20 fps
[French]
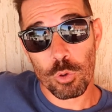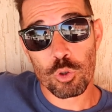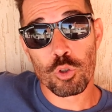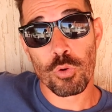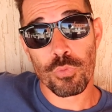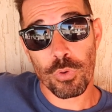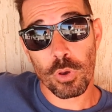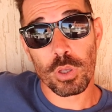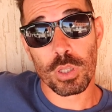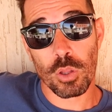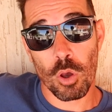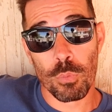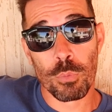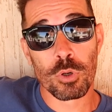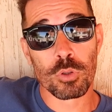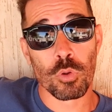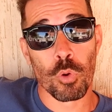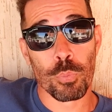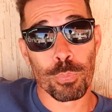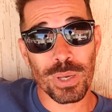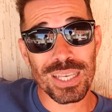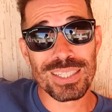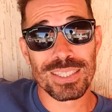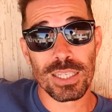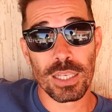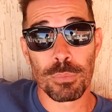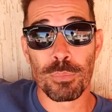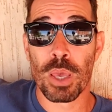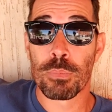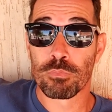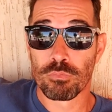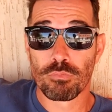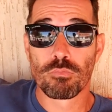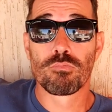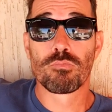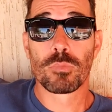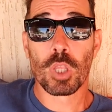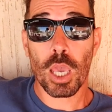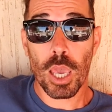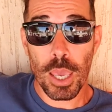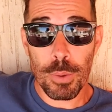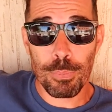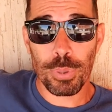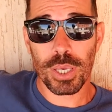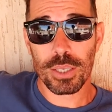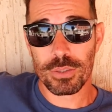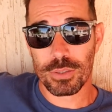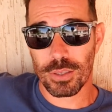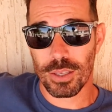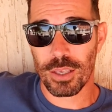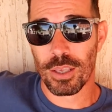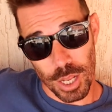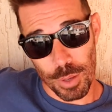le chauffeur était en mode pressé, même très pressé,